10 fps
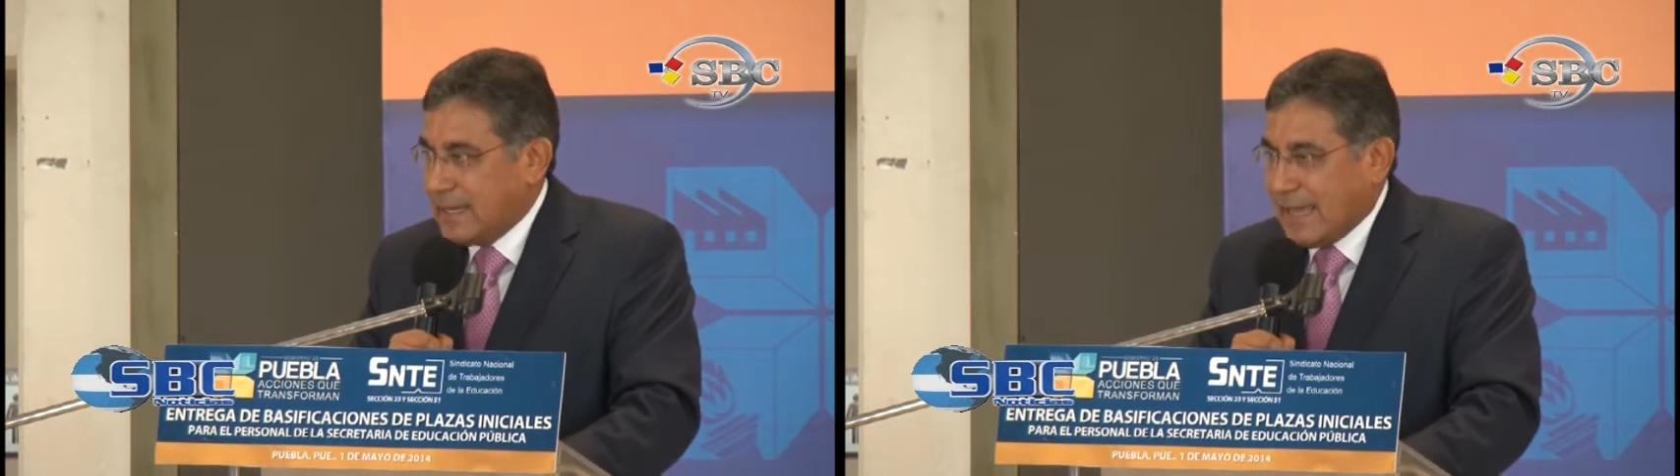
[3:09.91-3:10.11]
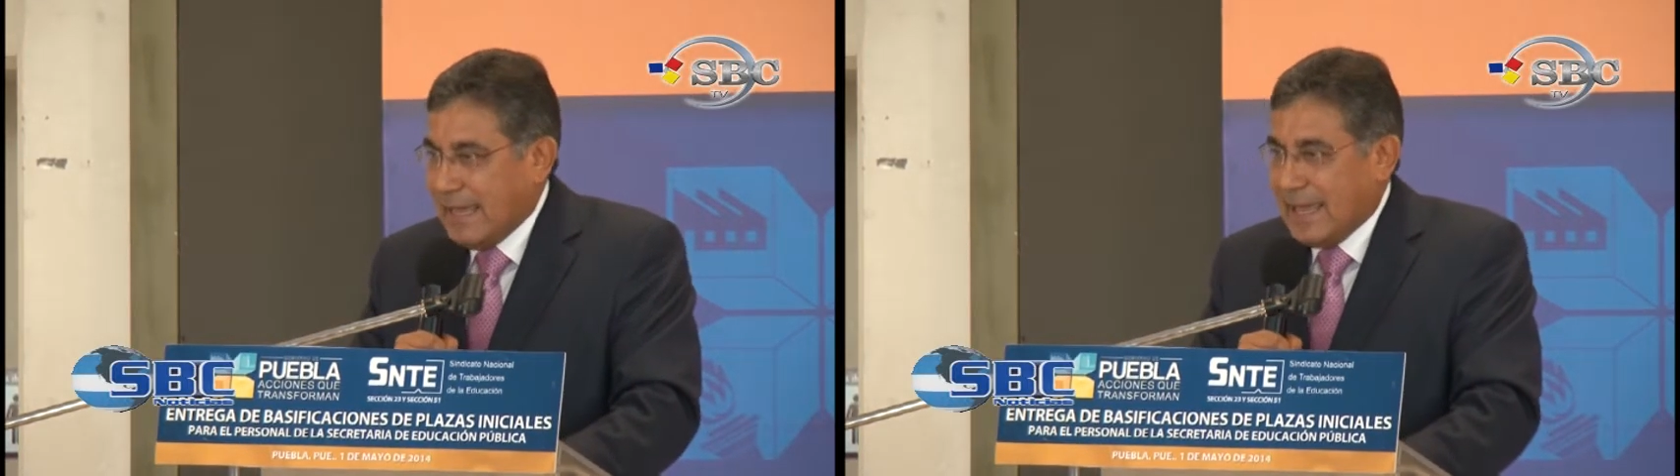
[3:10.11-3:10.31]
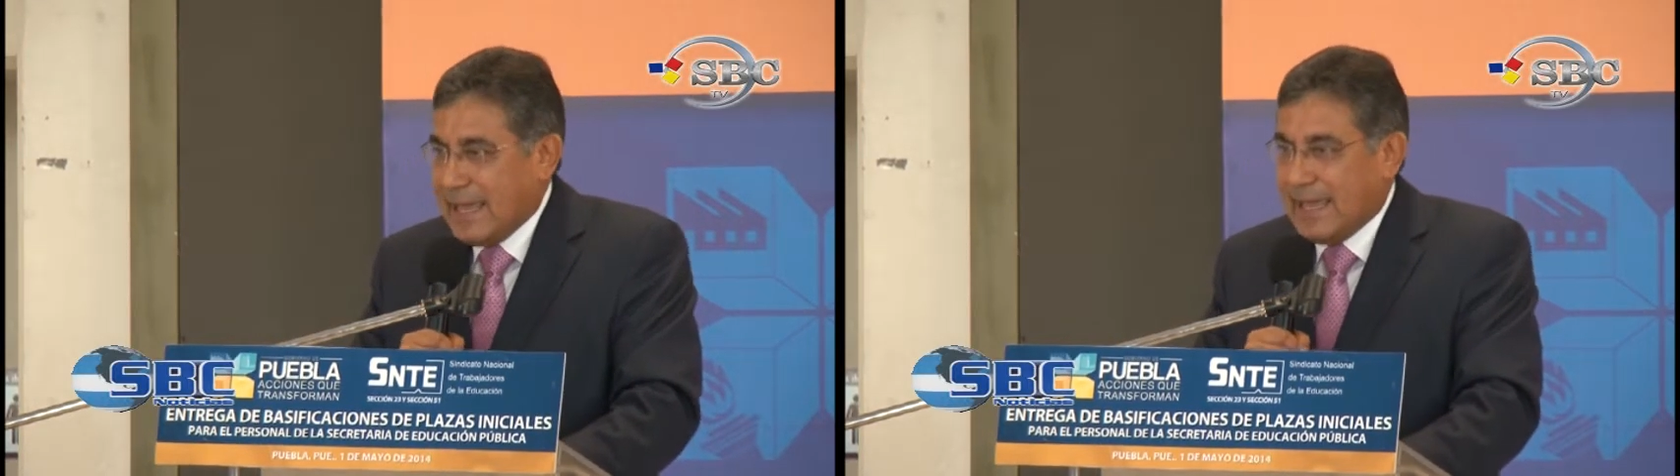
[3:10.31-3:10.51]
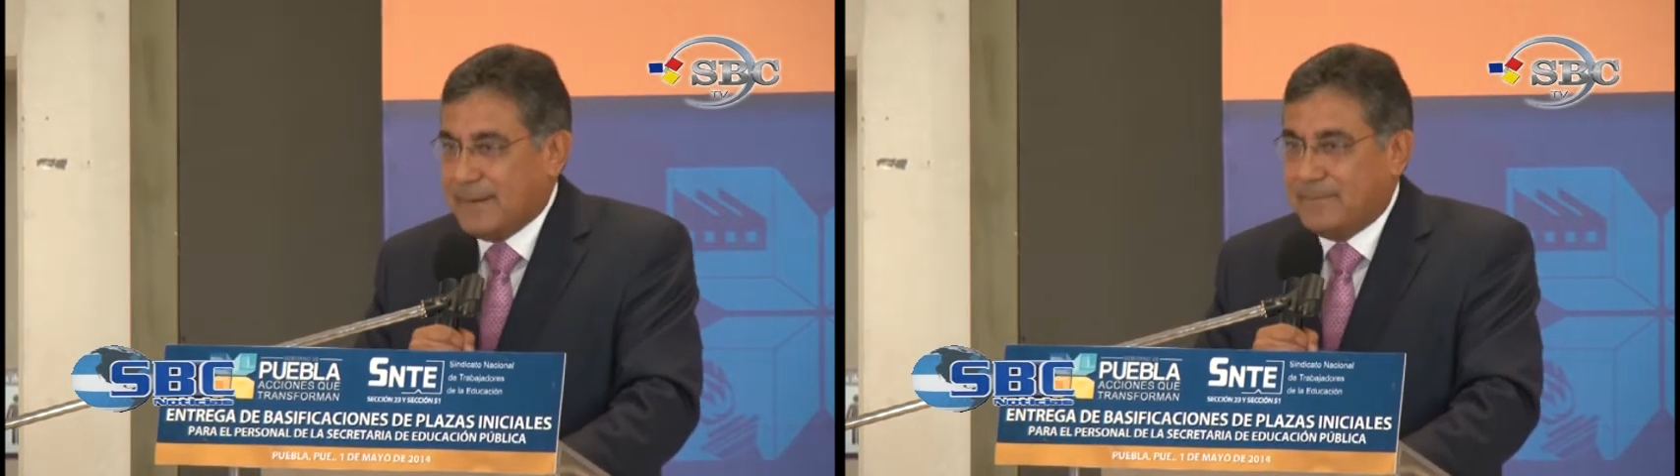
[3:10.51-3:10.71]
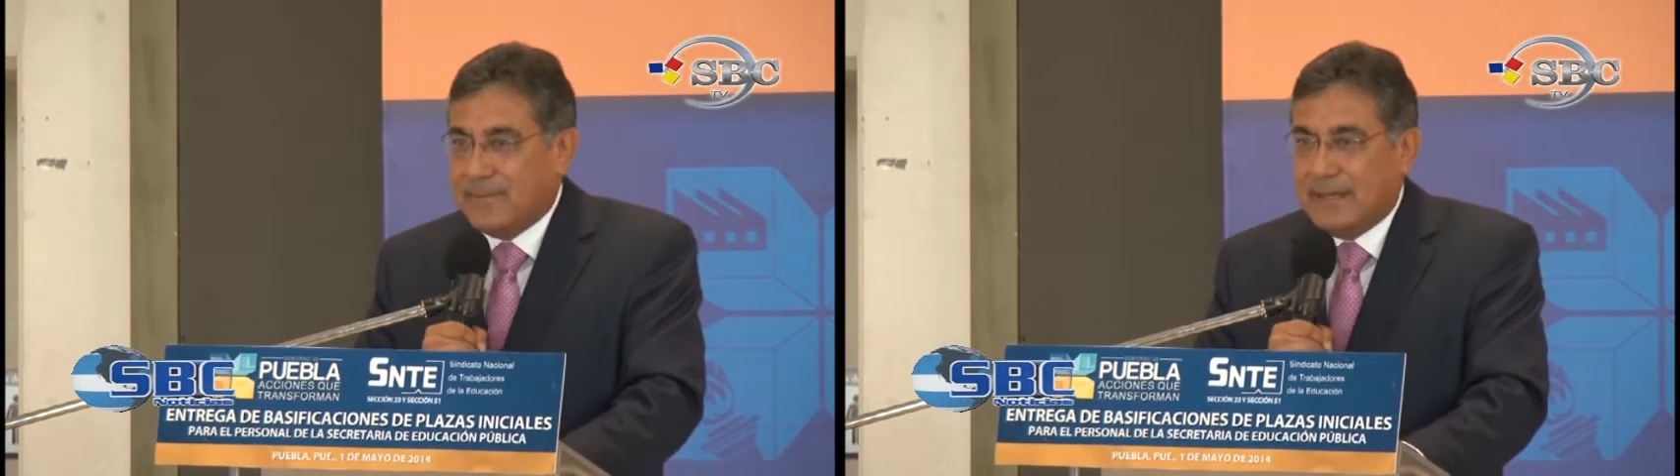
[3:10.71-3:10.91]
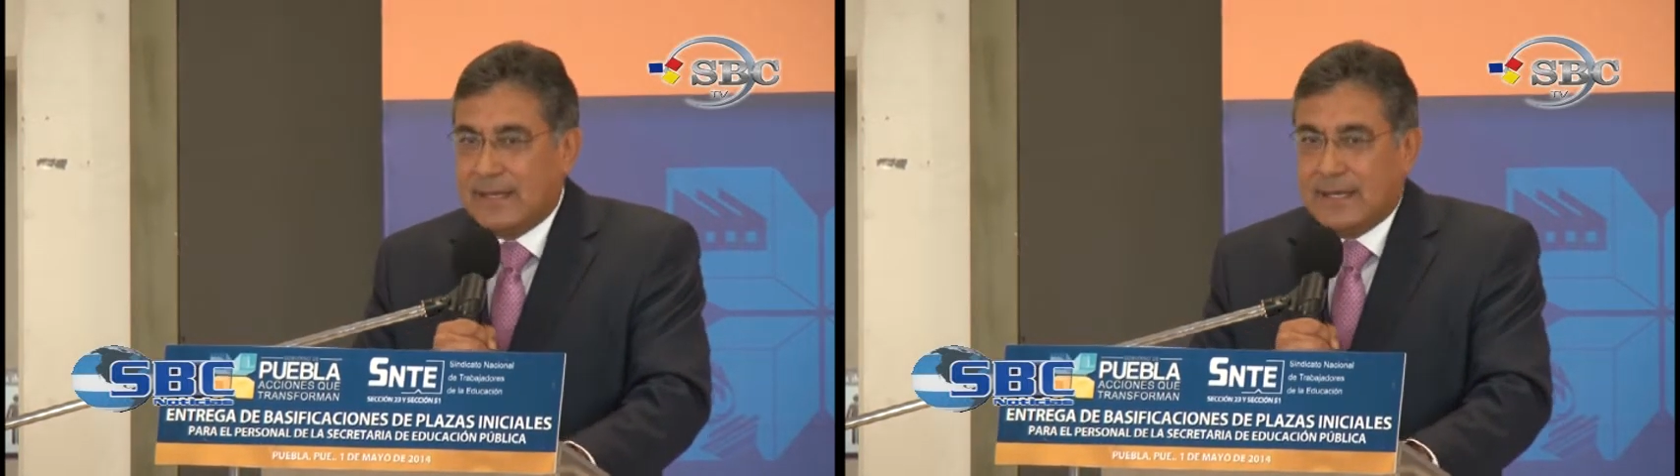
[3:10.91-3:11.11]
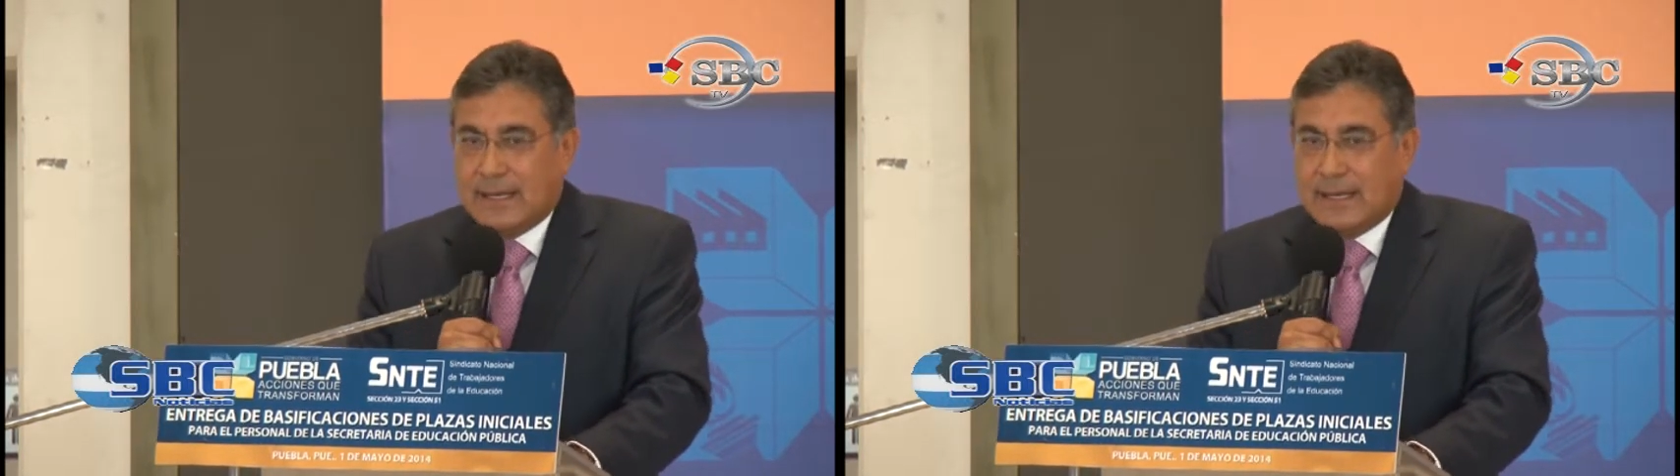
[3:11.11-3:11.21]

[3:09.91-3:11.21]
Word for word: que